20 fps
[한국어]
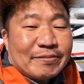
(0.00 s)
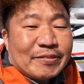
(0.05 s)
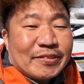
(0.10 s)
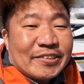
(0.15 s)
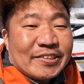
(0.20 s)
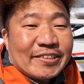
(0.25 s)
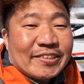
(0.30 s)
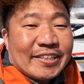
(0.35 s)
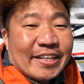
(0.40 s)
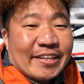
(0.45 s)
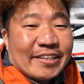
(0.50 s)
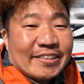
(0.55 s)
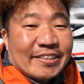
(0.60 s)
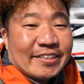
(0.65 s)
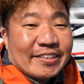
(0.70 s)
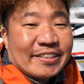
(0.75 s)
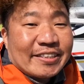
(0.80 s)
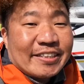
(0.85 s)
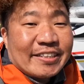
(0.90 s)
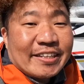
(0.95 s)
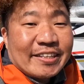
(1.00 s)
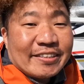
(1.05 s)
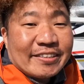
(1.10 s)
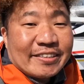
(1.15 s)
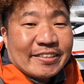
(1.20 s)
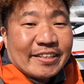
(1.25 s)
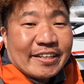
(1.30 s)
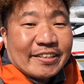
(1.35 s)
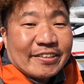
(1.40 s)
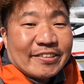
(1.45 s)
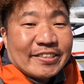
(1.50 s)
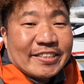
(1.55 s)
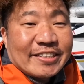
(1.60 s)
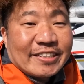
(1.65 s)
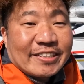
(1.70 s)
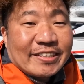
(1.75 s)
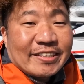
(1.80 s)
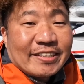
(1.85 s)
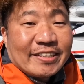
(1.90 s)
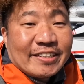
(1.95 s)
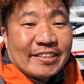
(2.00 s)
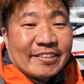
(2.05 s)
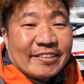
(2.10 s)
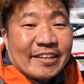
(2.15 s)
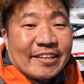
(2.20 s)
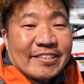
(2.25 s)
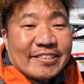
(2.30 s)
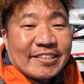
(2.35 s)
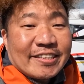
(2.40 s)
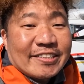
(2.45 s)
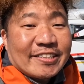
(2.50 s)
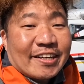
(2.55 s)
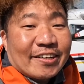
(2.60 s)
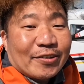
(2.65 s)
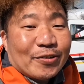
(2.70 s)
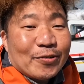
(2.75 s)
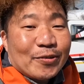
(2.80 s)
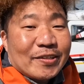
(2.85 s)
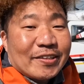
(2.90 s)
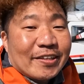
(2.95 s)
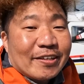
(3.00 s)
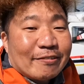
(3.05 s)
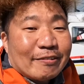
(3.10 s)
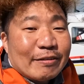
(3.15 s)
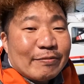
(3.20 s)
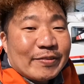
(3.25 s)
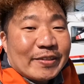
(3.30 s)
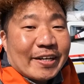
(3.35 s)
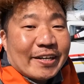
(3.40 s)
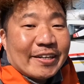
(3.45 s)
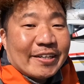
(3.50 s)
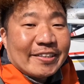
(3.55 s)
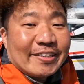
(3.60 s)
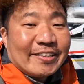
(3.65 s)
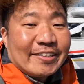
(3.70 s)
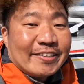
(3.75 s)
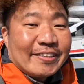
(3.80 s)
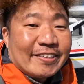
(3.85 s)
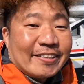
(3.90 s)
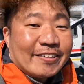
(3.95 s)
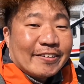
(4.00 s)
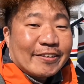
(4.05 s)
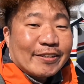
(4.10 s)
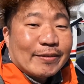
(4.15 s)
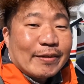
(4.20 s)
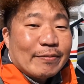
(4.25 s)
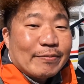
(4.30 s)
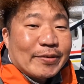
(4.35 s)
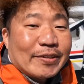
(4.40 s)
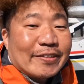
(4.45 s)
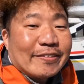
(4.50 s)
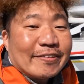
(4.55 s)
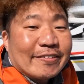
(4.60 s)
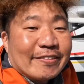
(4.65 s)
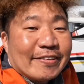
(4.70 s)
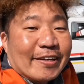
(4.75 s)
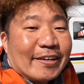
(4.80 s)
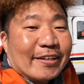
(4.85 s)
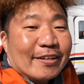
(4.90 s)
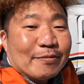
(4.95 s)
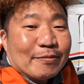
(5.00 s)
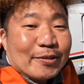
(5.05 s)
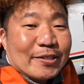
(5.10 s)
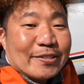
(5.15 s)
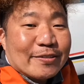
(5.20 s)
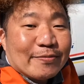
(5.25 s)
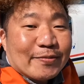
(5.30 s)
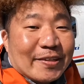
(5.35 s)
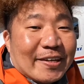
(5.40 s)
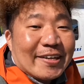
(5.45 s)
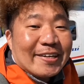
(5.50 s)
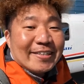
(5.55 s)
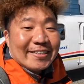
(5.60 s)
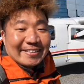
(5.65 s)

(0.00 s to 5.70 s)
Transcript: 풍경에 이 그린란드의 거친 날씨에 잘 어울린다고 합니다. 어, 그럼 한번 날아가 보겠습니다.